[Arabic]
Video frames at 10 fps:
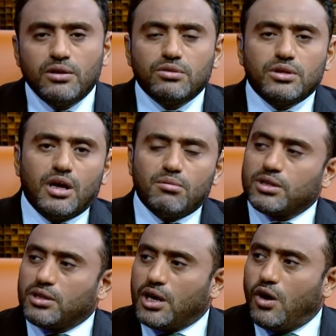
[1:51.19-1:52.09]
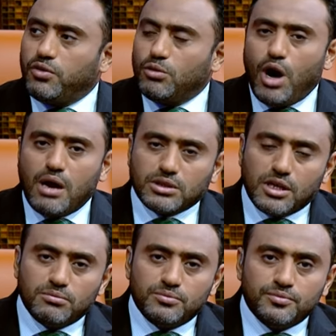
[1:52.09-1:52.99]
في المنطقه او في المحافظه.
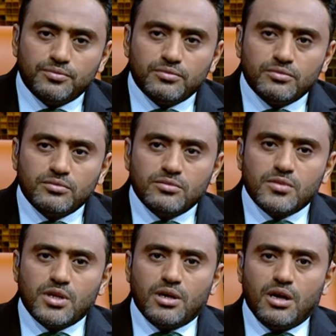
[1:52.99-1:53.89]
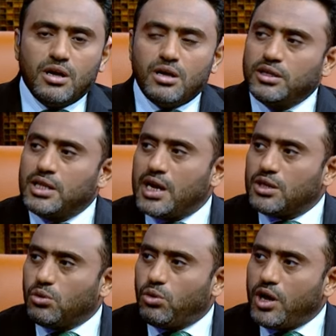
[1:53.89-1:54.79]
آه، آه،
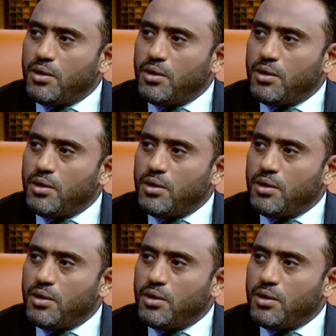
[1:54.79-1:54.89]
ادانات اخرى